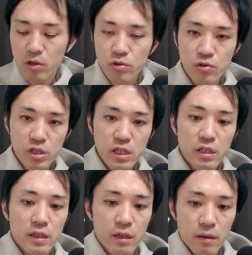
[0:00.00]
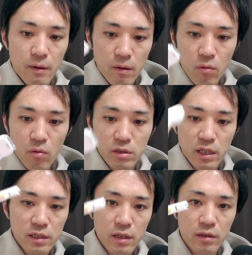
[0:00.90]
受信機を
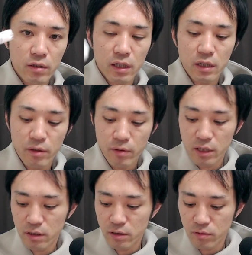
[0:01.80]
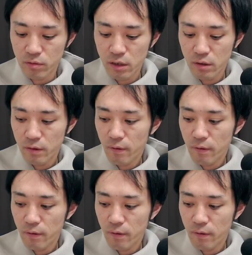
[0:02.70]
刺さないといけないわけですよね。